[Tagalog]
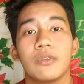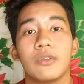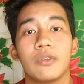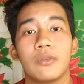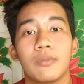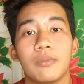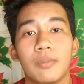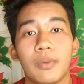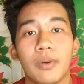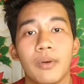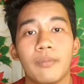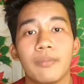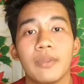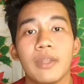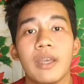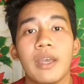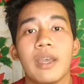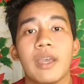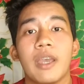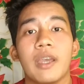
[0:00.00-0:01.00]
Yun po.
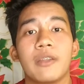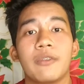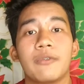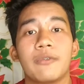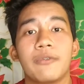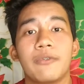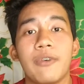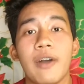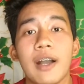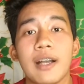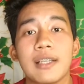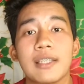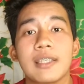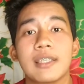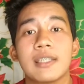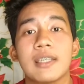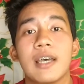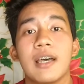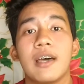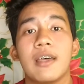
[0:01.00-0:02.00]
And
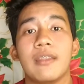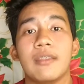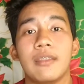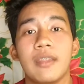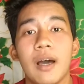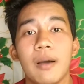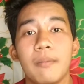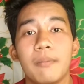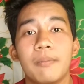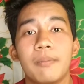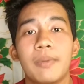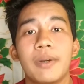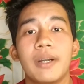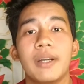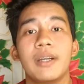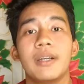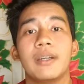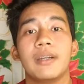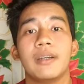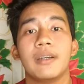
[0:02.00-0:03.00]
facts
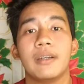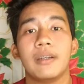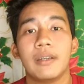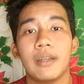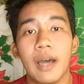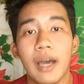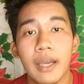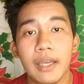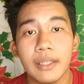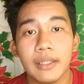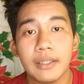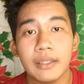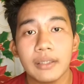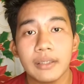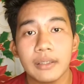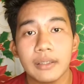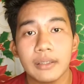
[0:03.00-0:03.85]
number 9